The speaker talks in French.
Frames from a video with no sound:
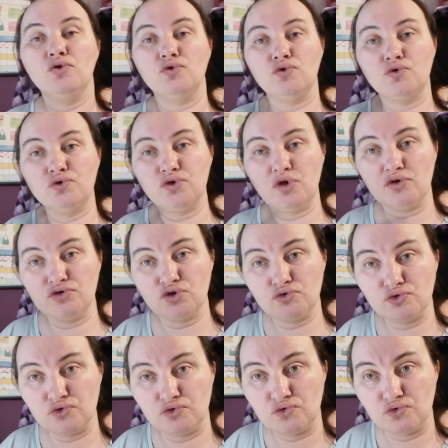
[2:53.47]
Donc autant,
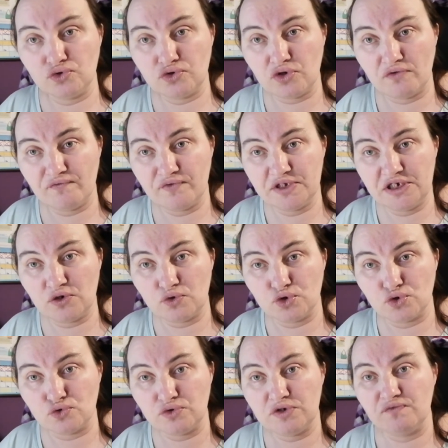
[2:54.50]
autant vous dire
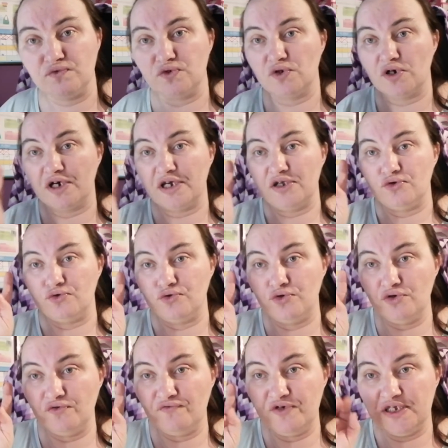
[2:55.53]
aujourd'hui vous aurez
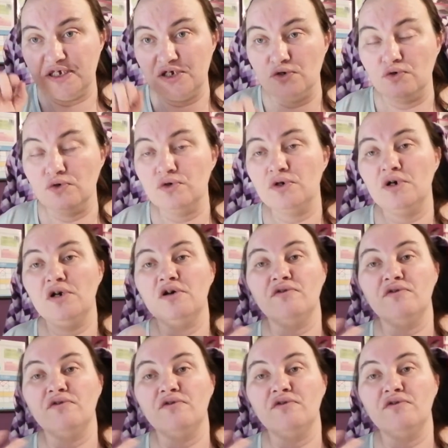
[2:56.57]
deux vidéos.